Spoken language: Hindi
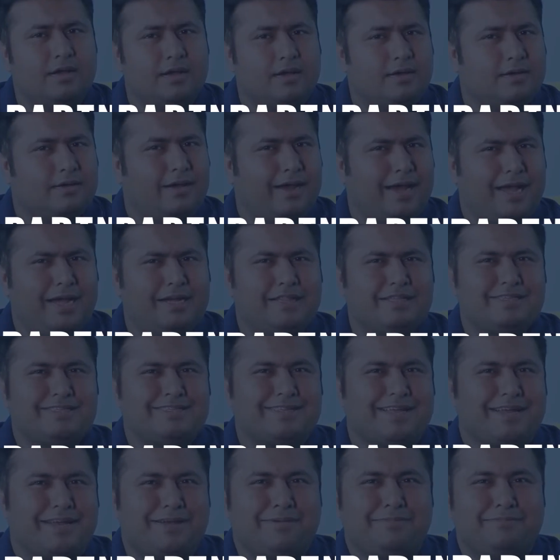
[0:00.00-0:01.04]
uh, and the
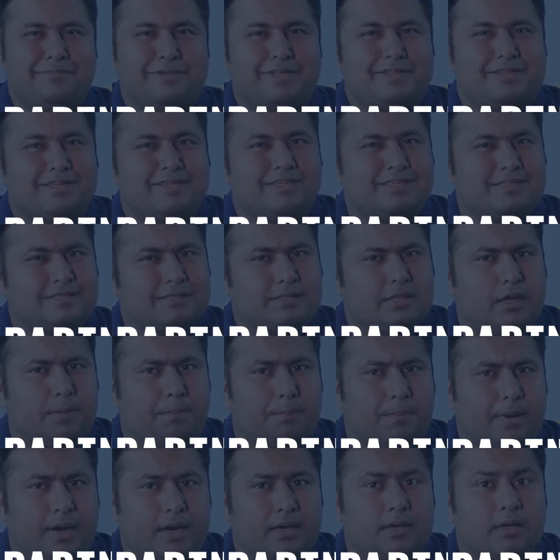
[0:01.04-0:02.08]
second myth is the
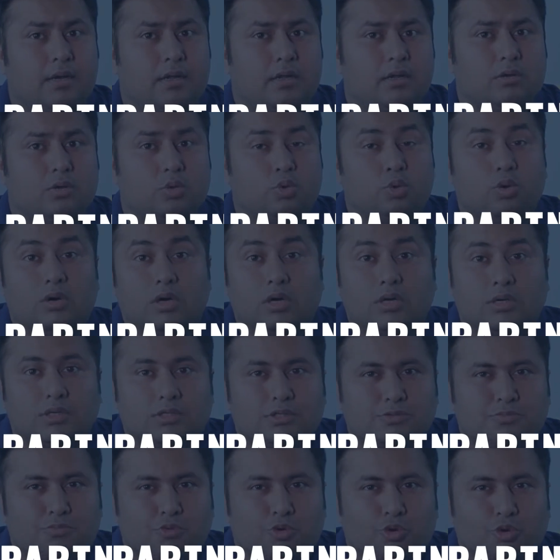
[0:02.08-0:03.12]
partner who
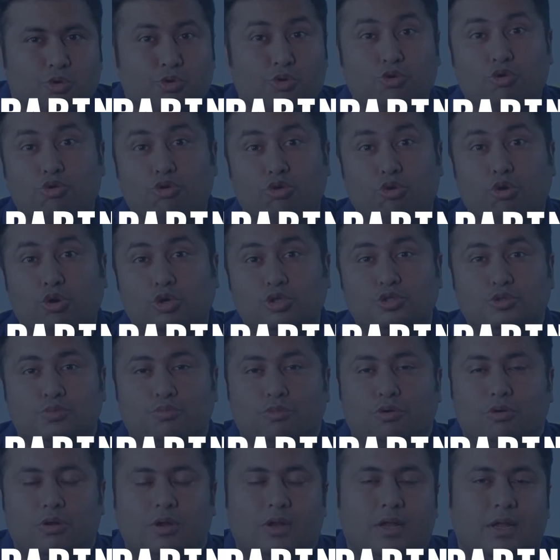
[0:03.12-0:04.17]
earns more knows
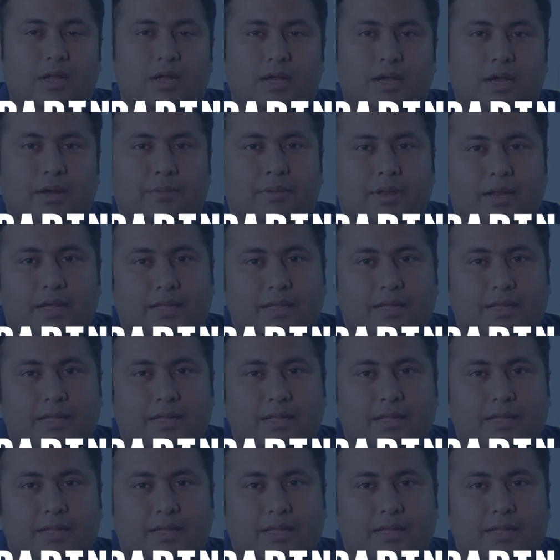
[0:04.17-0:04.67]
more हमें